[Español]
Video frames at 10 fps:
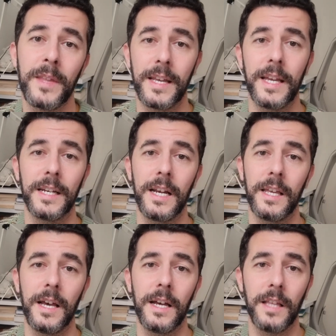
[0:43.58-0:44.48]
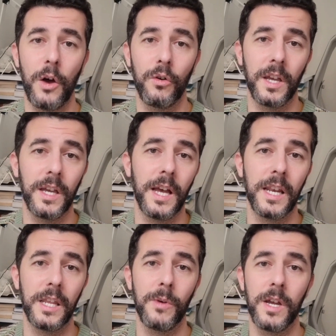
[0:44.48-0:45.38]
que en realidad, aunque a
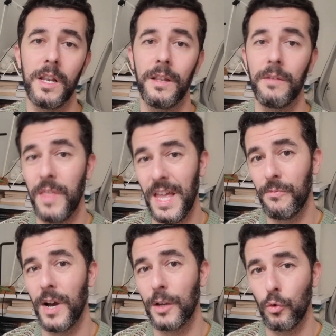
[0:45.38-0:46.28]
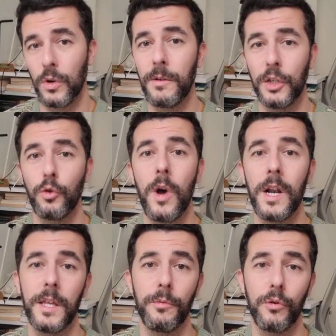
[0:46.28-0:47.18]
nivel de factura
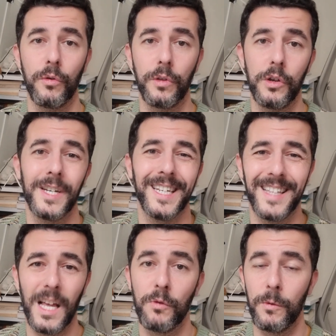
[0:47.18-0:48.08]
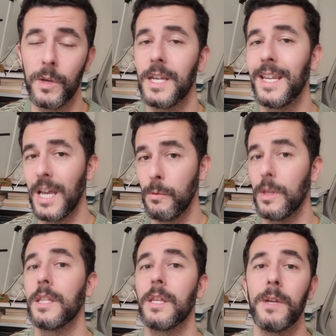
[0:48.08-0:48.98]
visual y de producción está muy bien y que
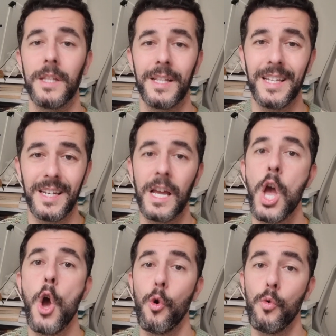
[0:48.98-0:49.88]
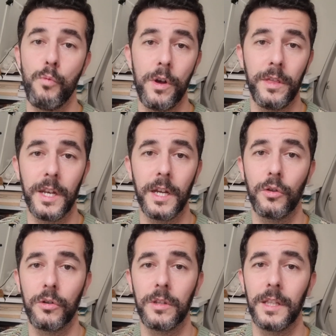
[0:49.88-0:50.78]
evidentemente tiene un buen
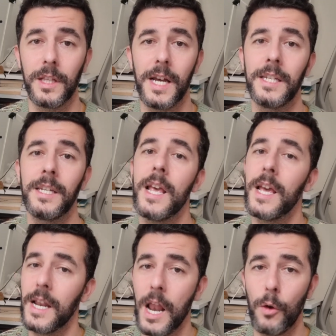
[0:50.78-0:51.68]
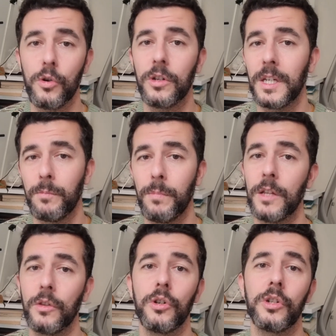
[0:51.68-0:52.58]
director detrás, en algunos
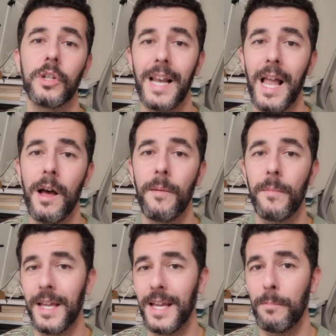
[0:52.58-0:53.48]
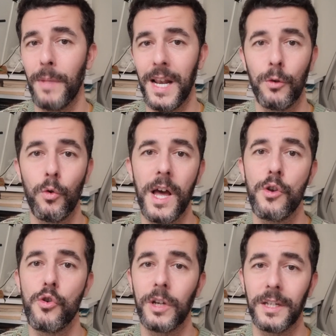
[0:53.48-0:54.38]
aspectos la eh, película
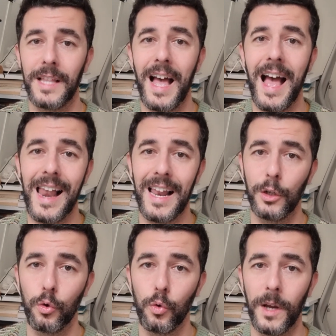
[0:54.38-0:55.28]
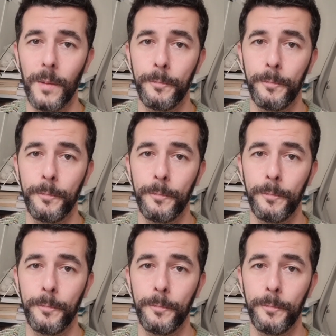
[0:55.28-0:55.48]
no está a la altura.